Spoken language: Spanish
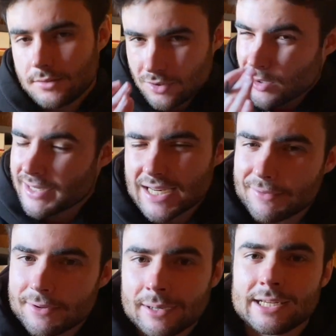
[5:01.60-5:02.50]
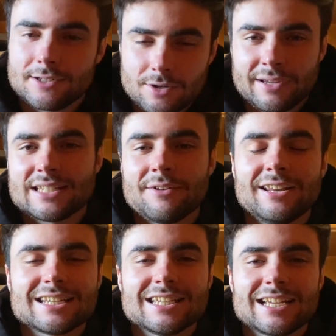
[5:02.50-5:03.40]
Lo vais a ver, ¿vale? Lo vais a ver,
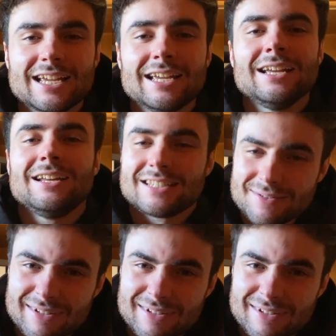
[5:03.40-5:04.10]
así que sin más